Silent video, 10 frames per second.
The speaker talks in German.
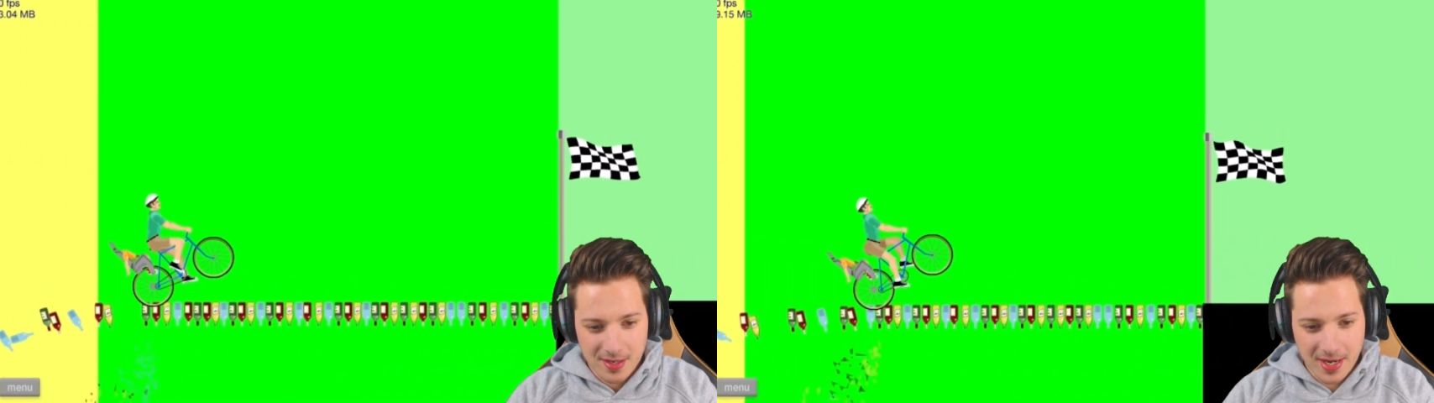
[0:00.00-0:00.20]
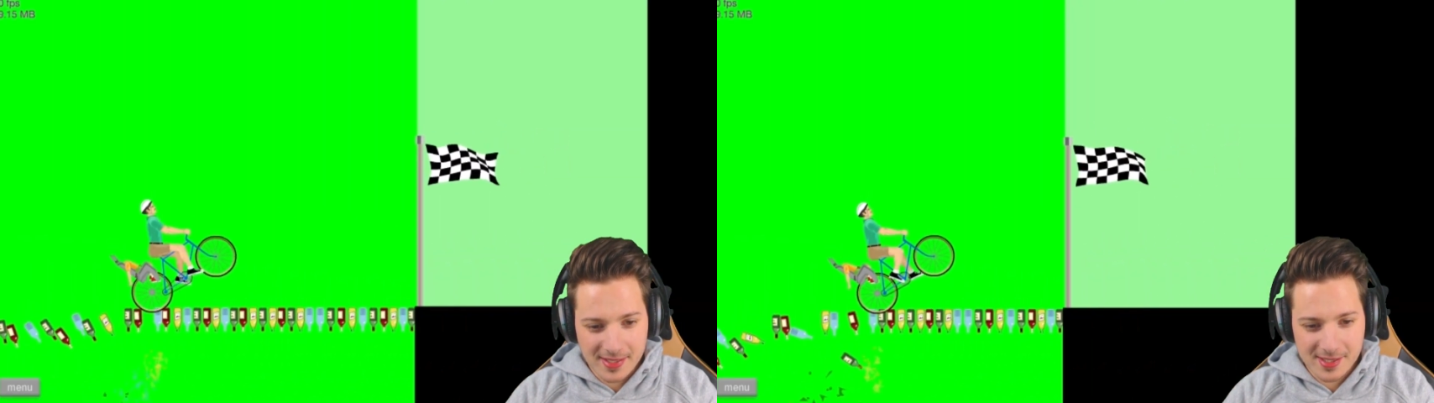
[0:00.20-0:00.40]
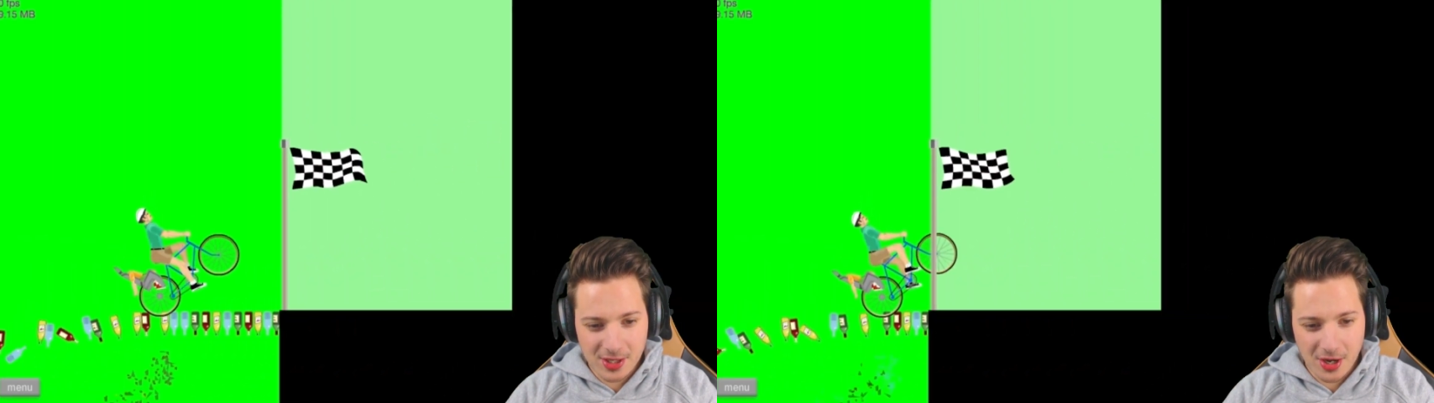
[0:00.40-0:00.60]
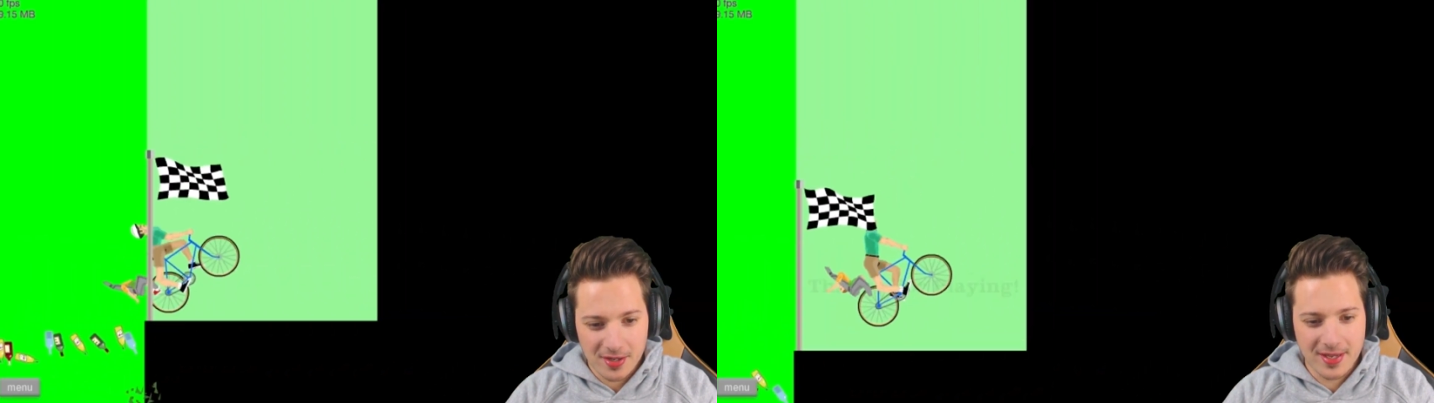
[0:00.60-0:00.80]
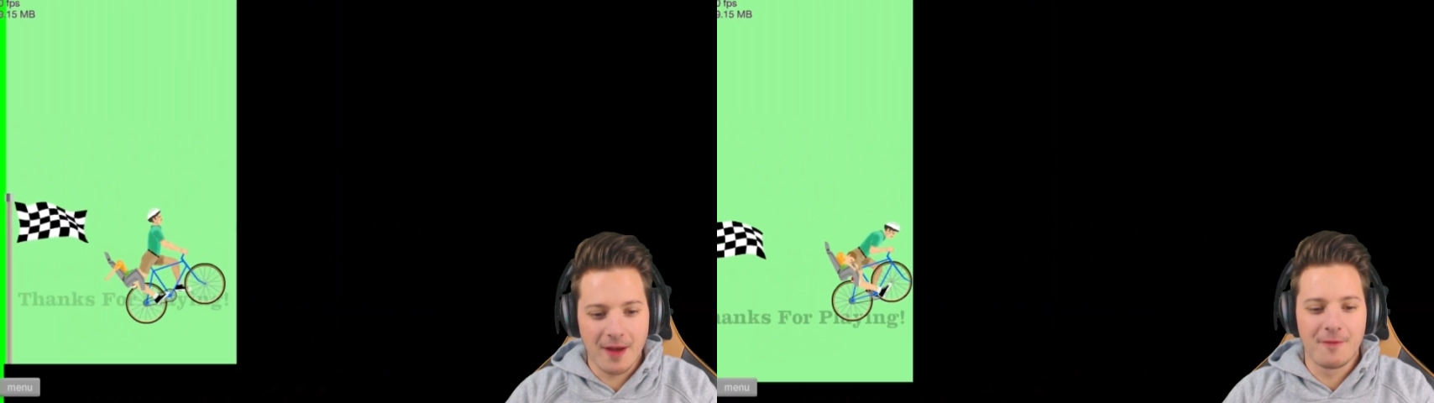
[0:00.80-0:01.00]
Ja, das ist doch...
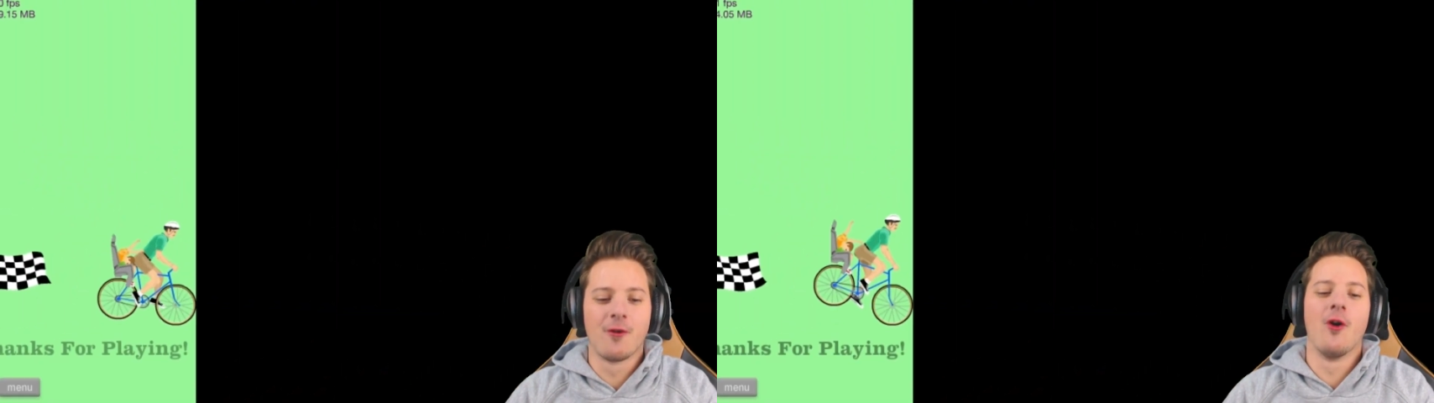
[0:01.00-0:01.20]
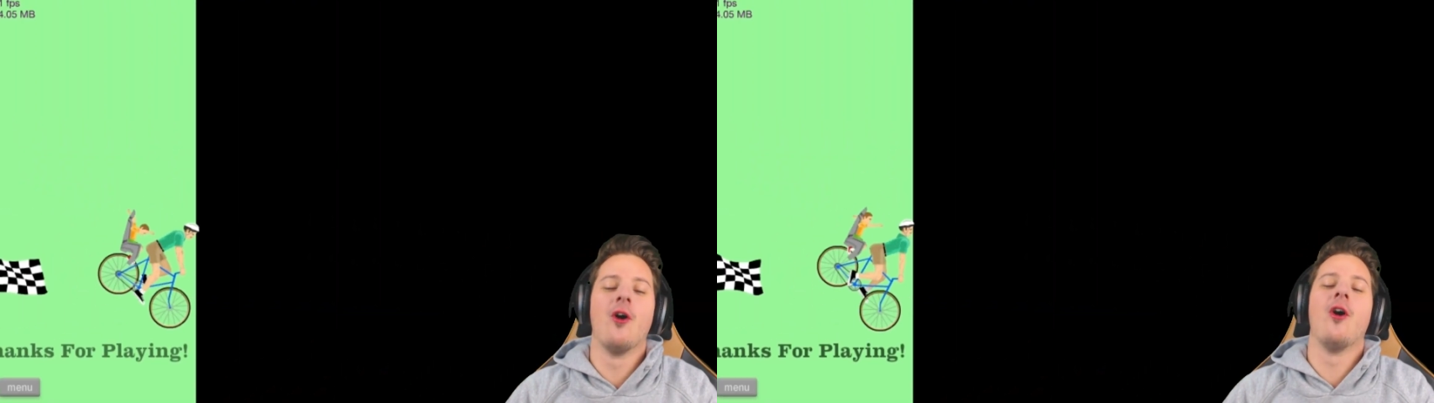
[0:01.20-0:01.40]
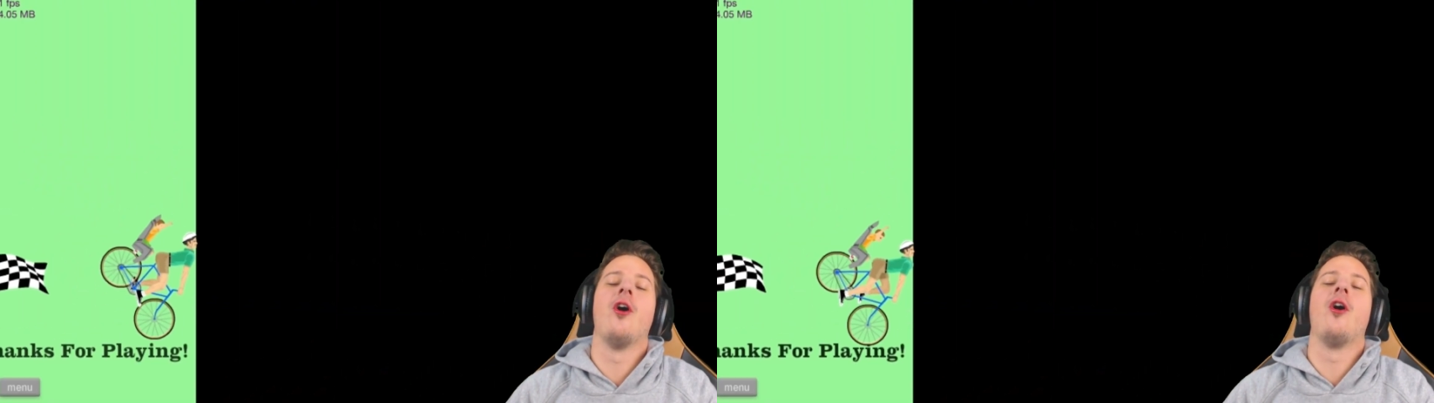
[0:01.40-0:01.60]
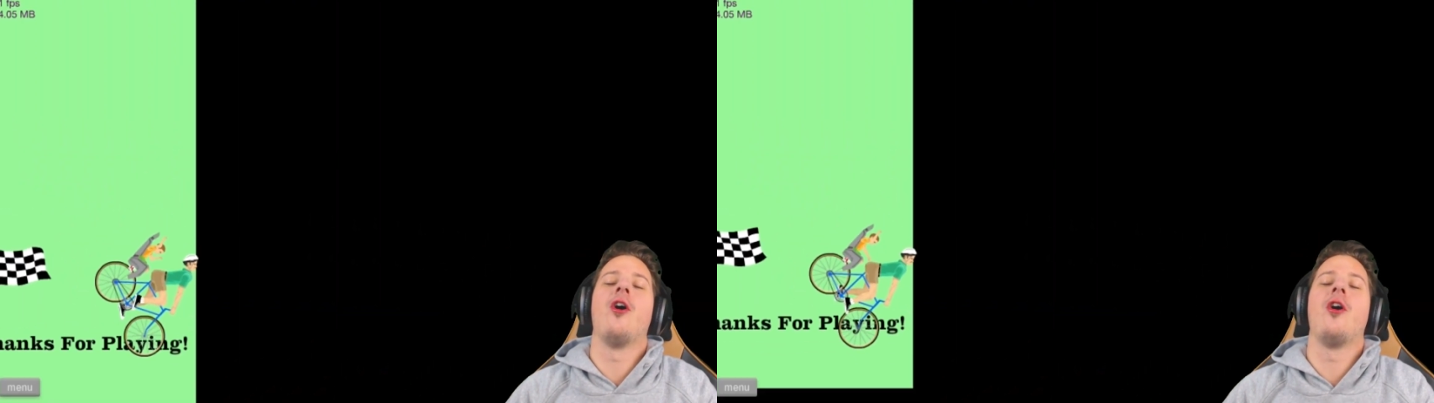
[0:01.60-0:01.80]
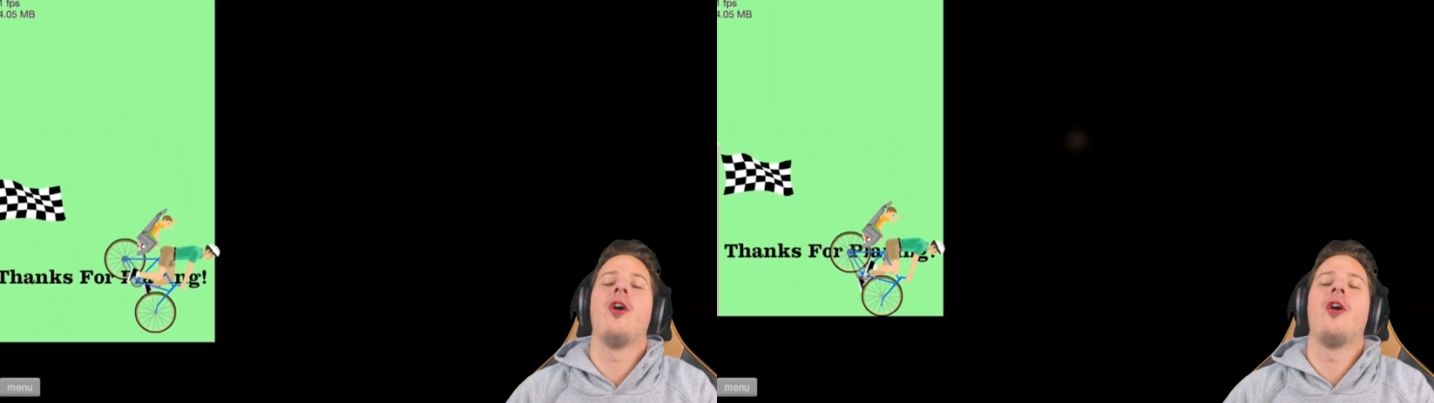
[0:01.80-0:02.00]

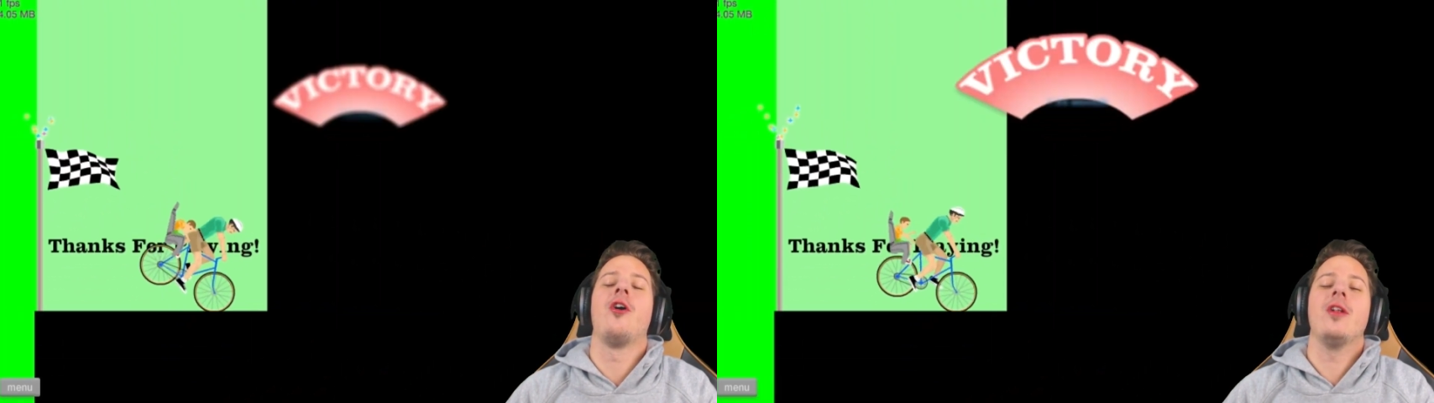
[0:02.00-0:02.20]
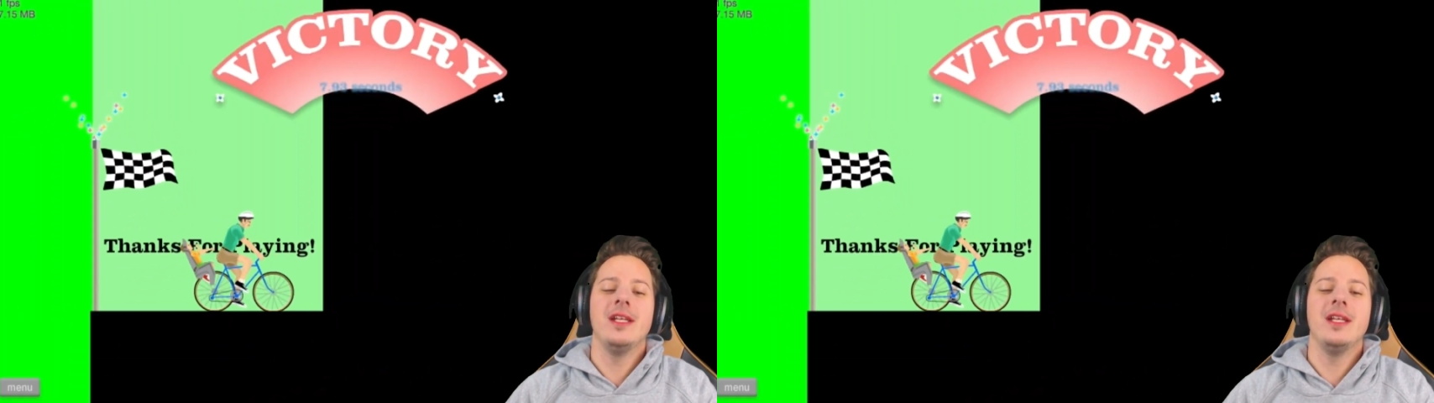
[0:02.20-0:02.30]
Jawohl!